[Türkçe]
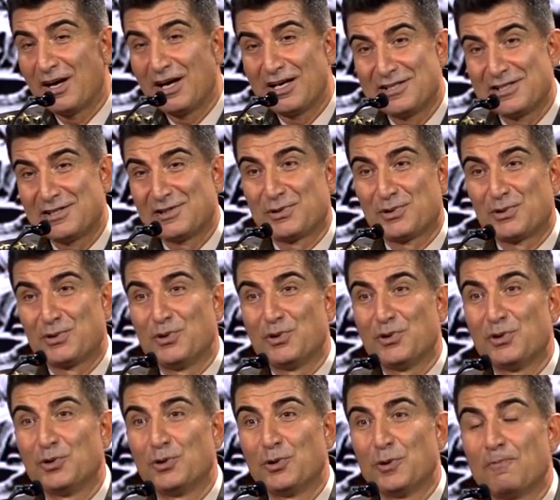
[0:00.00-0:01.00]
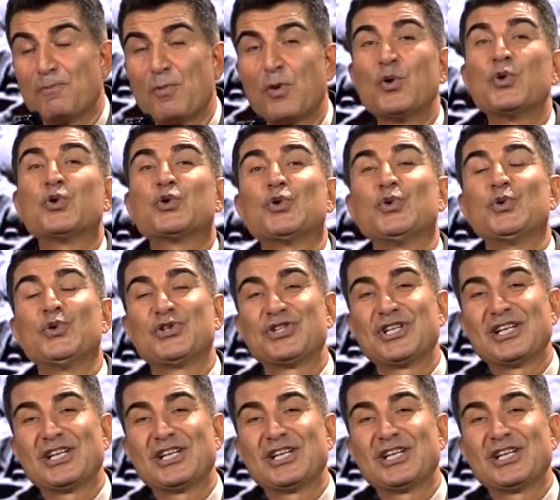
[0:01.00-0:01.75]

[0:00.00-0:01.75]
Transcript: aziz ruhunu huşu